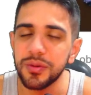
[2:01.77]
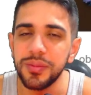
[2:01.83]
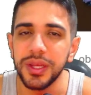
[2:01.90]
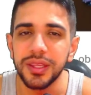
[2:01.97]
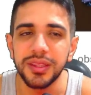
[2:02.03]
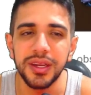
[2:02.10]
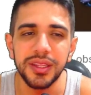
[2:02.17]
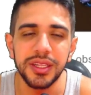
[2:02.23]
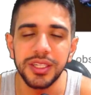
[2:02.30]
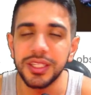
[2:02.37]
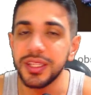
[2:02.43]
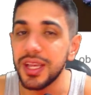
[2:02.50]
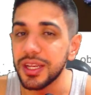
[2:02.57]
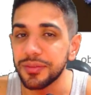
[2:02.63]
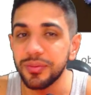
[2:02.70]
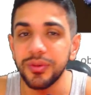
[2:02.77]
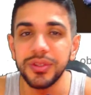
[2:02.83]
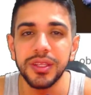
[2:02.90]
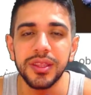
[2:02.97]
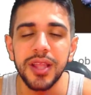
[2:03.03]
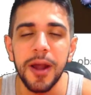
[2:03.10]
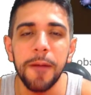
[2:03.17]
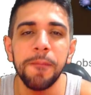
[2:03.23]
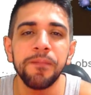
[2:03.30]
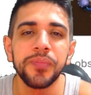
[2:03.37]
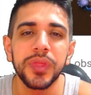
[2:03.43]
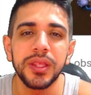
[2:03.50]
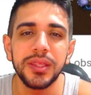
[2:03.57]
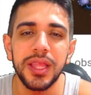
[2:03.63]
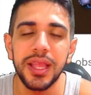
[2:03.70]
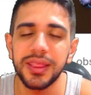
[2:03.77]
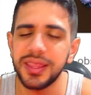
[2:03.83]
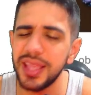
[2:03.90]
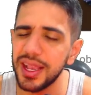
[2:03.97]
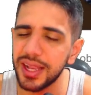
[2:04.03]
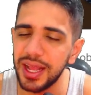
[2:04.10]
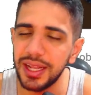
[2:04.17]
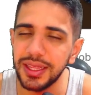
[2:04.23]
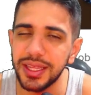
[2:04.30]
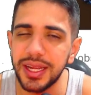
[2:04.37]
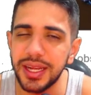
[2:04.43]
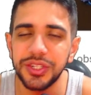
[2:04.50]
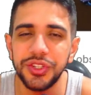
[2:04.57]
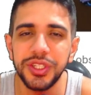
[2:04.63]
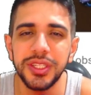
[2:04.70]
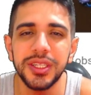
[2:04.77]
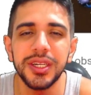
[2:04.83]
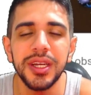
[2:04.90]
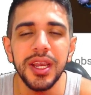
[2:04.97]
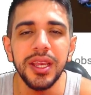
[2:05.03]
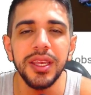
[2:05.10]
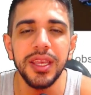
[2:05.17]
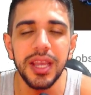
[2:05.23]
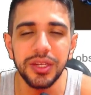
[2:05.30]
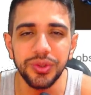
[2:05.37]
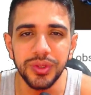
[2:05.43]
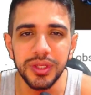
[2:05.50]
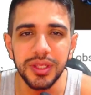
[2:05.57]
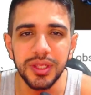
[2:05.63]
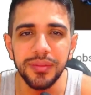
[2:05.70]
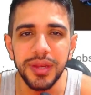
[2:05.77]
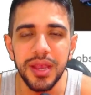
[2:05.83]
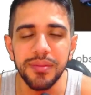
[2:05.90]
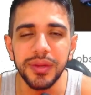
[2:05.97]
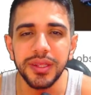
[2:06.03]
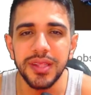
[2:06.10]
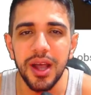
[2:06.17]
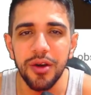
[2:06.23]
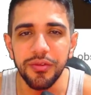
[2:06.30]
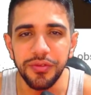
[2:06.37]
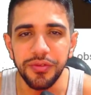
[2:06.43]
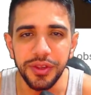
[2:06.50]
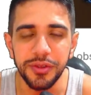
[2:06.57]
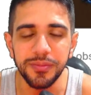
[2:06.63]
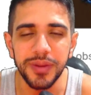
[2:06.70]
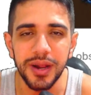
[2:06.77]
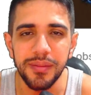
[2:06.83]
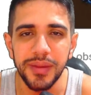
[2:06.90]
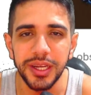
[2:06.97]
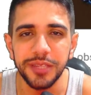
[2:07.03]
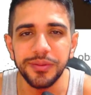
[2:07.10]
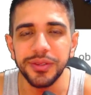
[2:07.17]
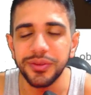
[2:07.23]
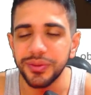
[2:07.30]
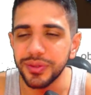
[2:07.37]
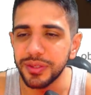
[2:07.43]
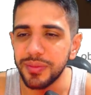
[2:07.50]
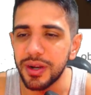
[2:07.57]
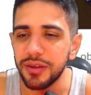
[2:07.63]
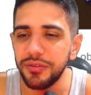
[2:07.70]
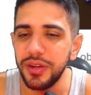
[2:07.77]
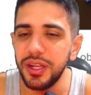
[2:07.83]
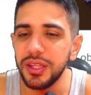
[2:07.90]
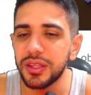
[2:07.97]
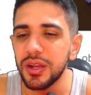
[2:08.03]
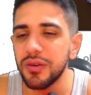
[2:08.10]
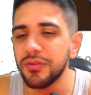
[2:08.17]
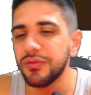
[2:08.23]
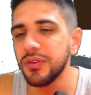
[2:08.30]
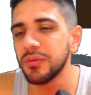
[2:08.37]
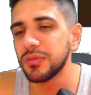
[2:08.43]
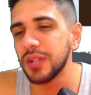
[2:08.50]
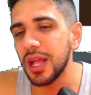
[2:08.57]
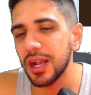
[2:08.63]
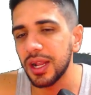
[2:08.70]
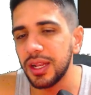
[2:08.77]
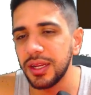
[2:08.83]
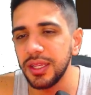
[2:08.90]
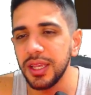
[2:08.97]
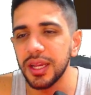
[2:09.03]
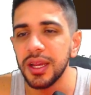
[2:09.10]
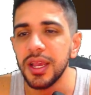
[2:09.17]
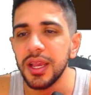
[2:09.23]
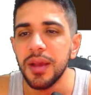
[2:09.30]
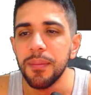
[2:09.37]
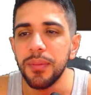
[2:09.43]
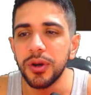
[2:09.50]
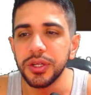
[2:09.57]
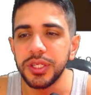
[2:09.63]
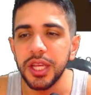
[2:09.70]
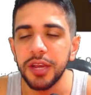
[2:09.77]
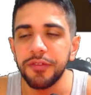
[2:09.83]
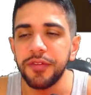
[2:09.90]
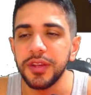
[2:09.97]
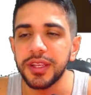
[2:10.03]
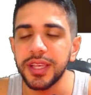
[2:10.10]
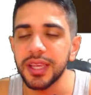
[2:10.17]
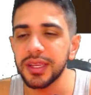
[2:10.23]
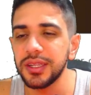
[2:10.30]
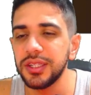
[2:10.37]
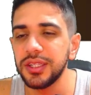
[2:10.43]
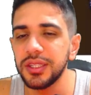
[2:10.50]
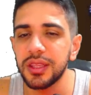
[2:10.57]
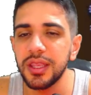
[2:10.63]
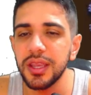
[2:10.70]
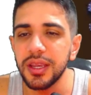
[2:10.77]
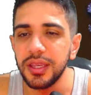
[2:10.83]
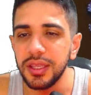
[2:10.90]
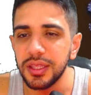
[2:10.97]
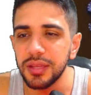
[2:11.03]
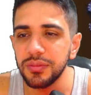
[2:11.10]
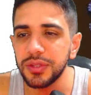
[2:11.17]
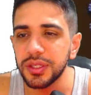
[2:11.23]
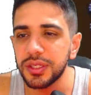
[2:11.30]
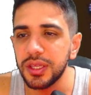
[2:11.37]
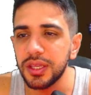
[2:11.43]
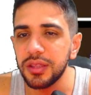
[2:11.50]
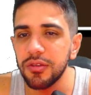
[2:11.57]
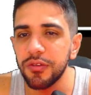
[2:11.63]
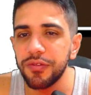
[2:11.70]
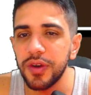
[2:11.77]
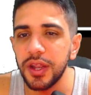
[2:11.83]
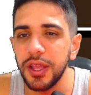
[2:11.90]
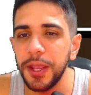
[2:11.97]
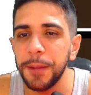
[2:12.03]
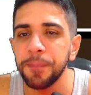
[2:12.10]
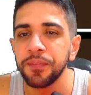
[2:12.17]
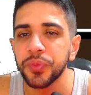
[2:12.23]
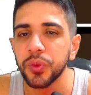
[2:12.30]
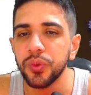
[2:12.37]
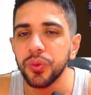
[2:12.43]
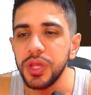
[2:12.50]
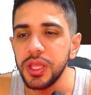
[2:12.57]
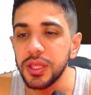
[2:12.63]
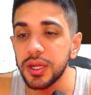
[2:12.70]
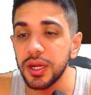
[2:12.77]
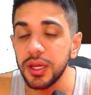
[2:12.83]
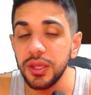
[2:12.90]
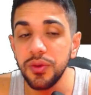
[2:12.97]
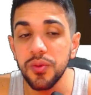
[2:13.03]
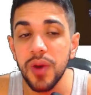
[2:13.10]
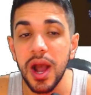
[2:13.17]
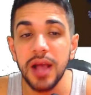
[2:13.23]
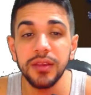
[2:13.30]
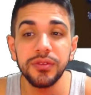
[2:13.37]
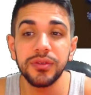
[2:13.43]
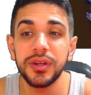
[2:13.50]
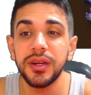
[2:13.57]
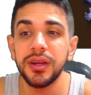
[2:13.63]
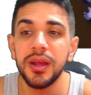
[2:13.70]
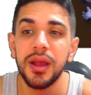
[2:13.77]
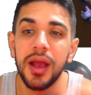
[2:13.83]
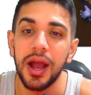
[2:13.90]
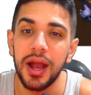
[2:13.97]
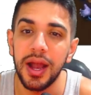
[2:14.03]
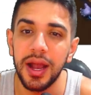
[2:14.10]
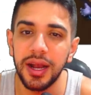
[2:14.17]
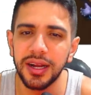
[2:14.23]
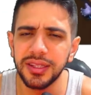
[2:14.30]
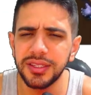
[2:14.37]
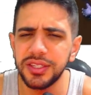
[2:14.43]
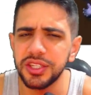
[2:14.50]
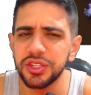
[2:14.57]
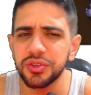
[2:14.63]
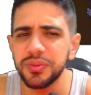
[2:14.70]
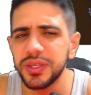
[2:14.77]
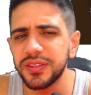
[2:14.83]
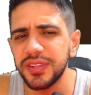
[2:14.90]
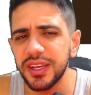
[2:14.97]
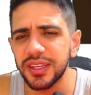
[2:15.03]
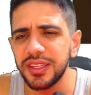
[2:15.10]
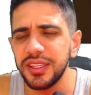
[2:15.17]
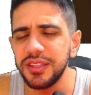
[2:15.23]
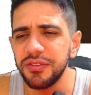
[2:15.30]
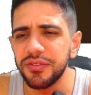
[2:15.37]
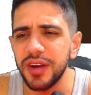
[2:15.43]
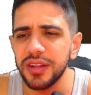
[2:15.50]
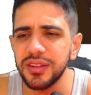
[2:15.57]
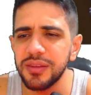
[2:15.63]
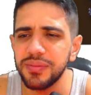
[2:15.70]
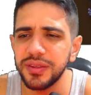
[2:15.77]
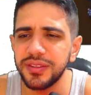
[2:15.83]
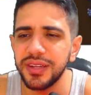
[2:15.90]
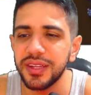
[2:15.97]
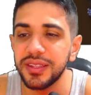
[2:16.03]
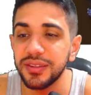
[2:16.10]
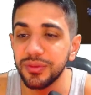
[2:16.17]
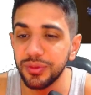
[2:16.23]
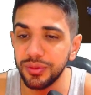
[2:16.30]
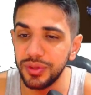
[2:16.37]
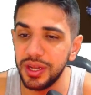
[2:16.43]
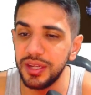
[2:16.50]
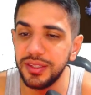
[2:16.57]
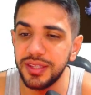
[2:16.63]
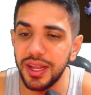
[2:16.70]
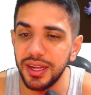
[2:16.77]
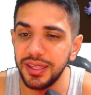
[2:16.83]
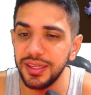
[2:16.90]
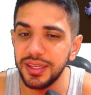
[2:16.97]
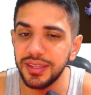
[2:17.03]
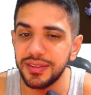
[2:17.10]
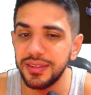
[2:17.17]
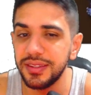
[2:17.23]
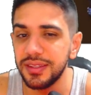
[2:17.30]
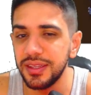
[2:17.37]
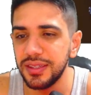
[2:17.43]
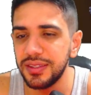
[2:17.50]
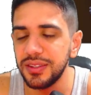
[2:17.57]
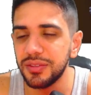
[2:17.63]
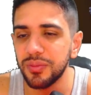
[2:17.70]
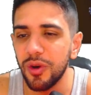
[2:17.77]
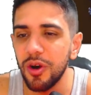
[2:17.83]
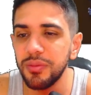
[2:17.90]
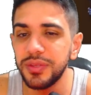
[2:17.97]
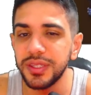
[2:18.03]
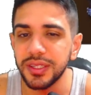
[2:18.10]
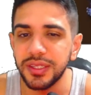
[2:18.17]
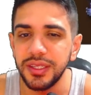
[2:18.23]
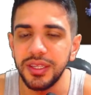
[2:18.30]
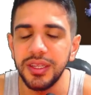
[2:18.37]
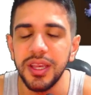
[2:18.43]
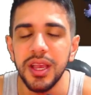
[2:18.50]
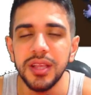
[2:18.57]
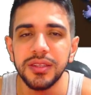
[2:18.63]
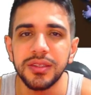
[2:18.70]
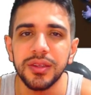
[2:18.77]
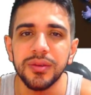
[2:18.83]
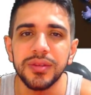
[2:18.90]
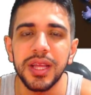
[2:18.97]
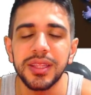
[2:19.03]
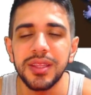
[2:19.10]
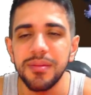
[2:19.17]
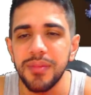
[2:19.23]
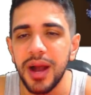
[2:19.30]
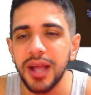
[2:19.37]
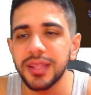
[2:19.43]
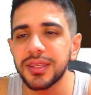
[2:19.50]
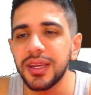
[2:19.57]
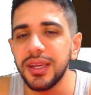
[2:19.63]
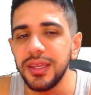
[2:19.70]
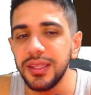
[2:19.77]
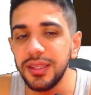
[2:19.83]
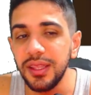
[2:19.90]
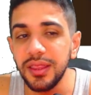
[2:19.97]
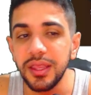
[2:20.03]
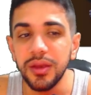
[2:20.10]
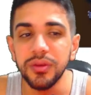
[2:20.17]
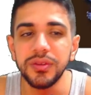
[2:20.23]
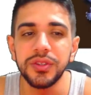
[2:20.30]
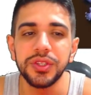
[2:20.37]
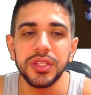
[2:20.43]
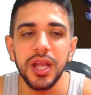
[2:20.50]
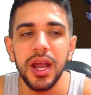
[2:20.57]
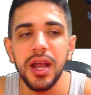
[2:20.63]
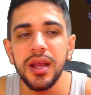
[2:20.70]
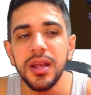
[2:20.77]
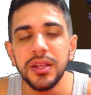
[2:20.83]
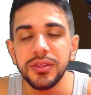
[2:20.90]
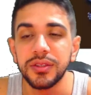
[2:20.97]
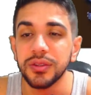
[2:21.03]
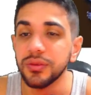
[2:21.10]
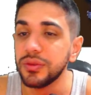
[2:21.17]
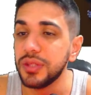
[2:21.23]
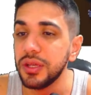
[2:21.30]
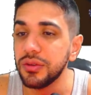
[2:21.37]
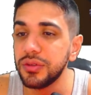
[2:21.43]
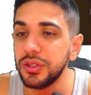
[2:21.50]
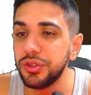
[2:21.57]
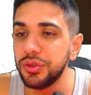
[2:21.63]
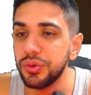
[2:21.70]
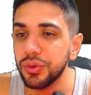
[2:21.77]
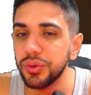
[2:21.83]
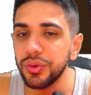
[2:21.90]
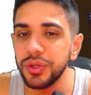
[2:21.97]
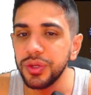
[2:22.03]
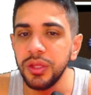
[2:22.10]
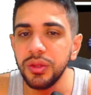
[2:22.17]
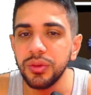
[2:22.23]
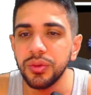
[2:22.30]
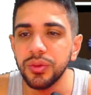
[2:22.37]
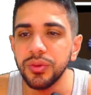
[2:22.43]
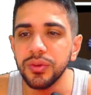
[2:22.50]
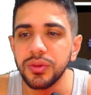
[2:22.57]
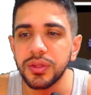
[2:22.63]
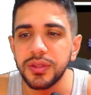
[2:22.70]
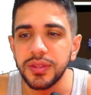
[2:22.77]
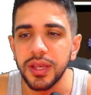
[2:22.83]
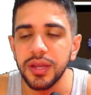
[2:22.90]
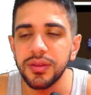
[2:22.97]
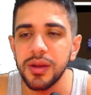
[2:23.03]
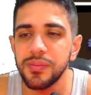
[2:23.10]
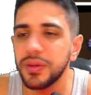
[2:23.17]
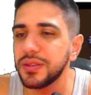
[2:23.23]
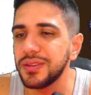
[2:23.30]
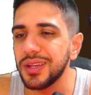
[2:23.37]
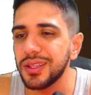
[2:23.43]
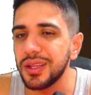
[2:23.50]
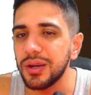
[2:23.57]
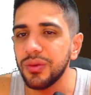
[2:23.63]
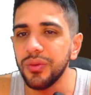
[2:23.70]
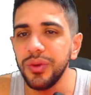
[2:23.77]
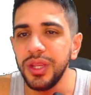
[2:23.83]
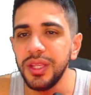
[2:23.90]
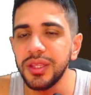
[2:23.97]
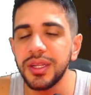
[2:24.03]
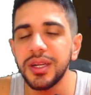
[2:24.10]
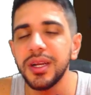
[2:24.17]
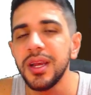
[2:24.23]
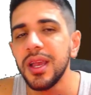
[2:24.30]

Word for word: comentando, a gente responde e tal é, tem aquela interagida e ajuda também a mandar o vídeo para mais pessoas. Maravilha? Então vamos lá, galerinha. Pô, Jeff, o que é que a gente tem aí? Temos aqui, que eu falei, o Indra e o Azura. Ah, antes de a gente começar aqui, de fato, rapaziada, o, eles dali, esses, esses mobs aqui são da temática aí de deuses, tá? São deuses do hindu, certo, rapaziada? O Indra